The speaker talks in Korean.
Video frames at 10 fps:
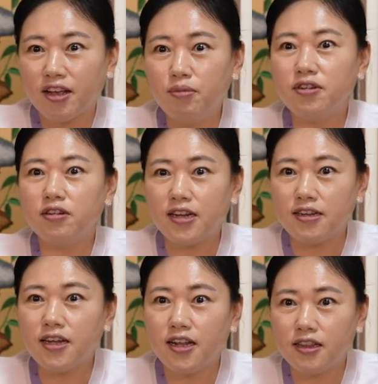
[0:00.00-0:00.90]
엄청 잘
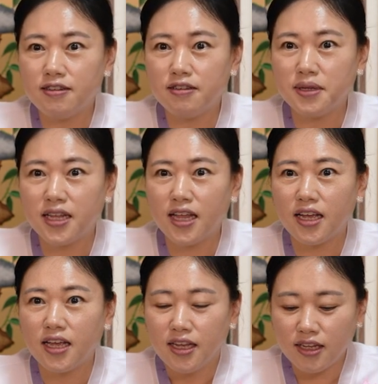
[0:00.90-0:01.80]
살았던
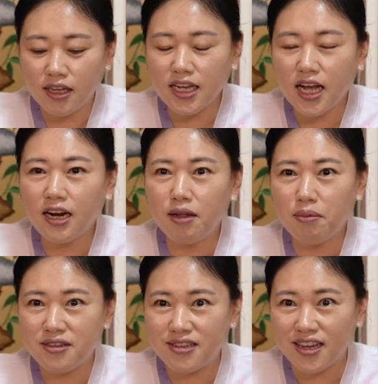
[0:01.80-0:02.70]
집인데 너희
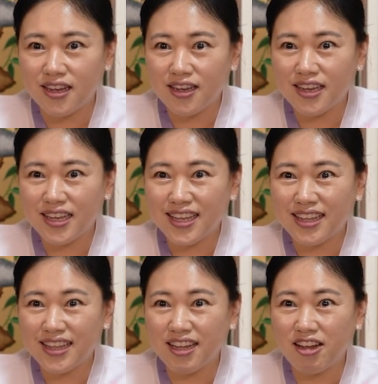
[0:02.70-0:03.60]
할아버지
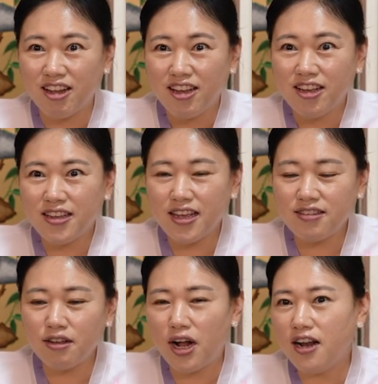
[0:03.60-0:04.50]
네. 어,
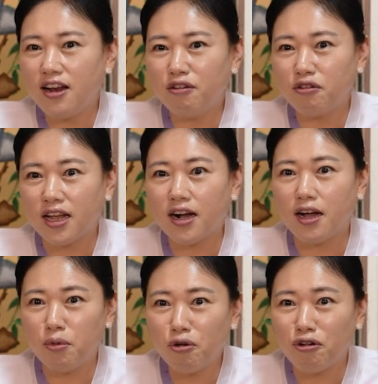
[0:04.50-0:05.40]
그래서 활량으로 다
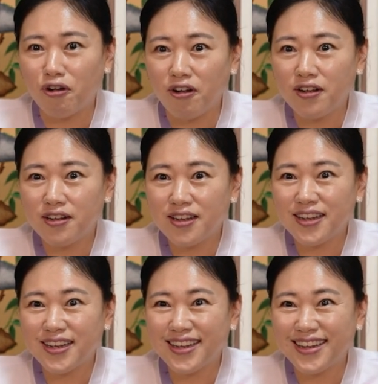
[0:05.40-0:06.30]
까먹고
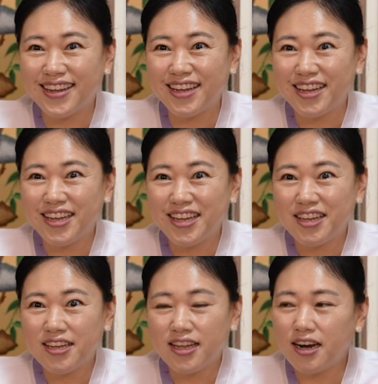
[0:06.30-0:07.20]
네, 어.
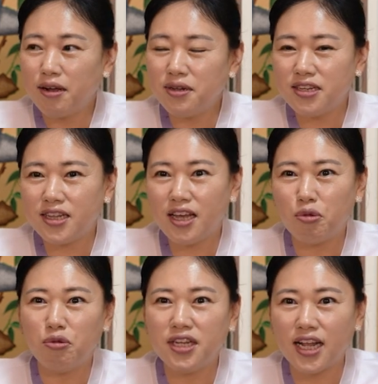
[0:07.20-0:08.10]
할아버지 때
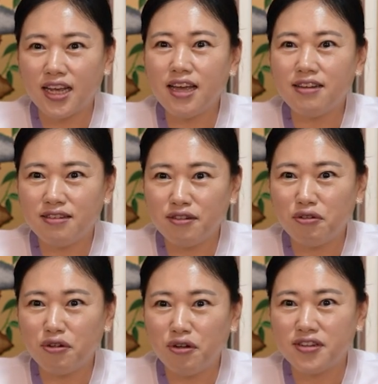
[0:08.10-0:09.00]
돈이 다 깨진
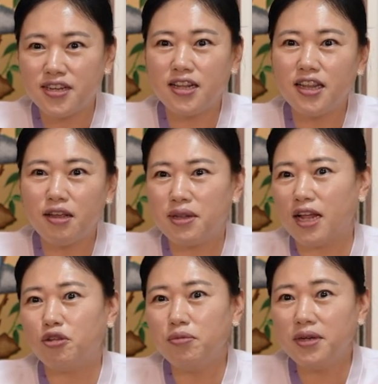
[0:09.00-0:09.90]
거고 재산 때문에
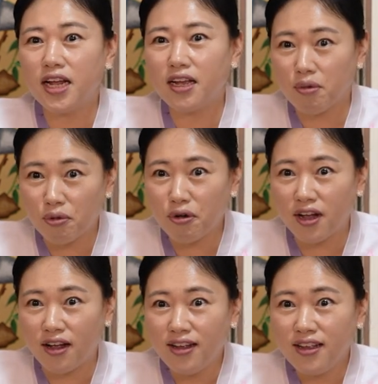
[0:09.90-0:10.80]
다툼이 난 게
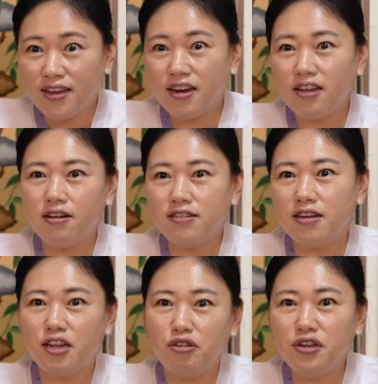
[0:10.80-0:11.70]
보여. 네. 그래
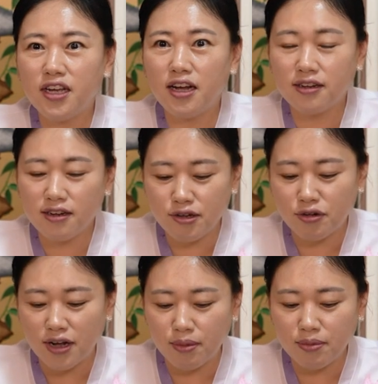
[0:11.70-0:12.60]
형제간 윤기가
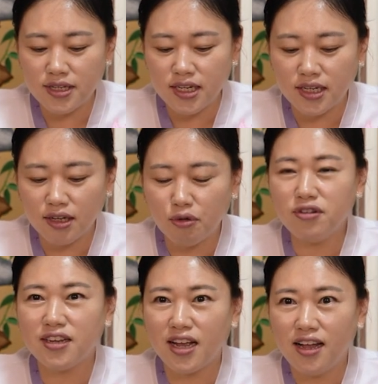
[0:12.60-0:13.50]
끊어지고 아버지는
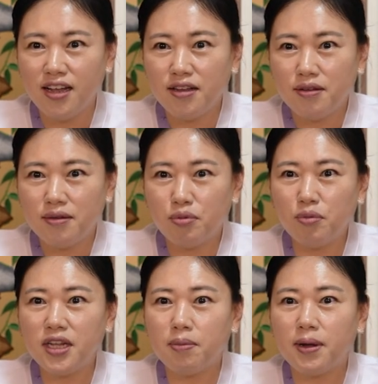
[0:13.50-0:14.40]
혼자
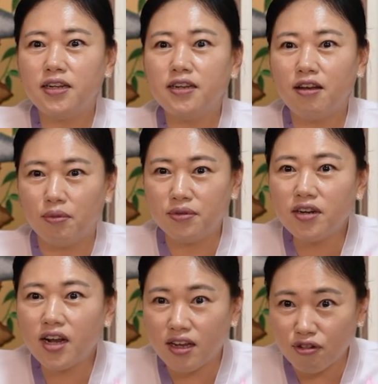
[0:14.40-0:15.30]
부모한테 받을 게
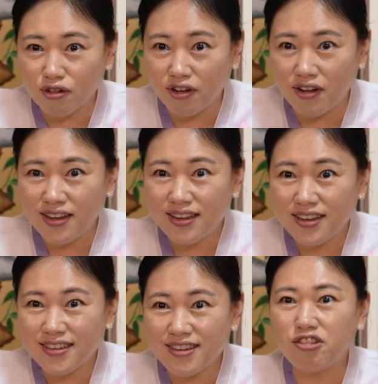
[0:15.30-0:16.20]
없으라 했고
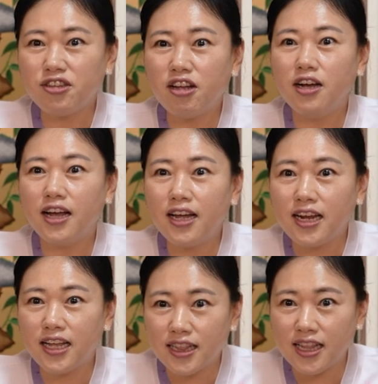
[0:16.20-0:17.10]
네. 자수상가하라
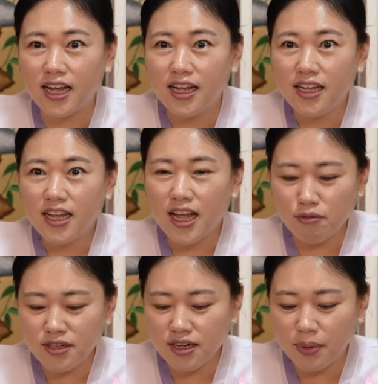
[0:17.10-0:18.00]
했다.
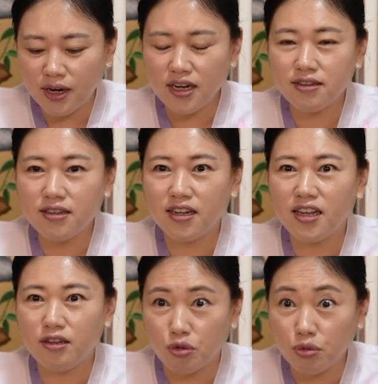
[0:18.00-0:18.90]
아버지가 머리는
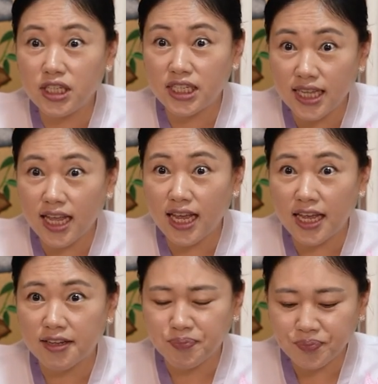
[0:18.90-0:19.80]
상당히 좋으신데
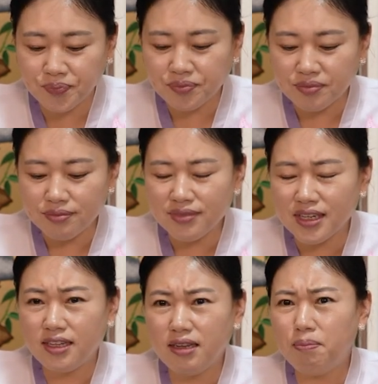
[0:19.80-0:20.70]
네.
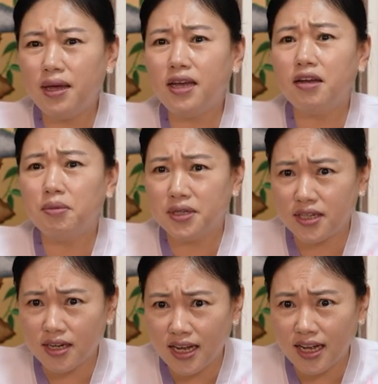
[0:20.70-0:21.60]
뒷백이
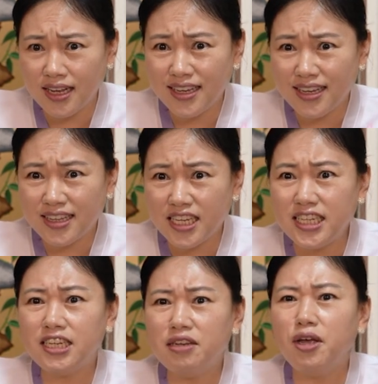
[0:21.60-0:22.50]
없는 거야. 네,
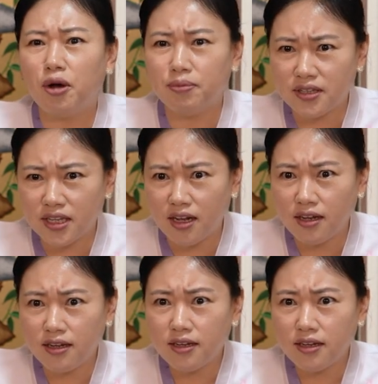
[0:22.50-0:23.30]
뒷심이 없어.